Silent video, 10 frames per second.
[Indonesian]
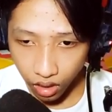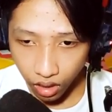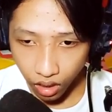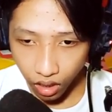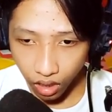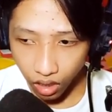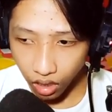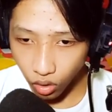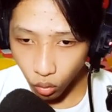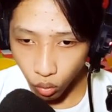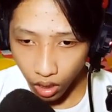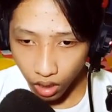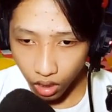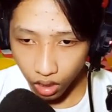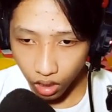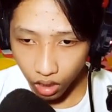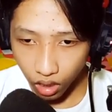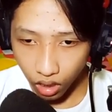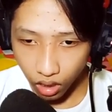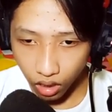uh, uang
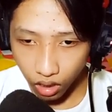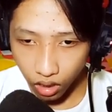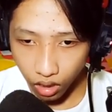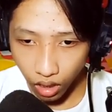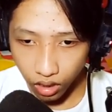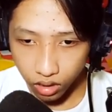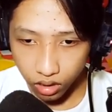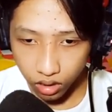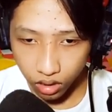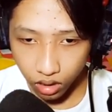yes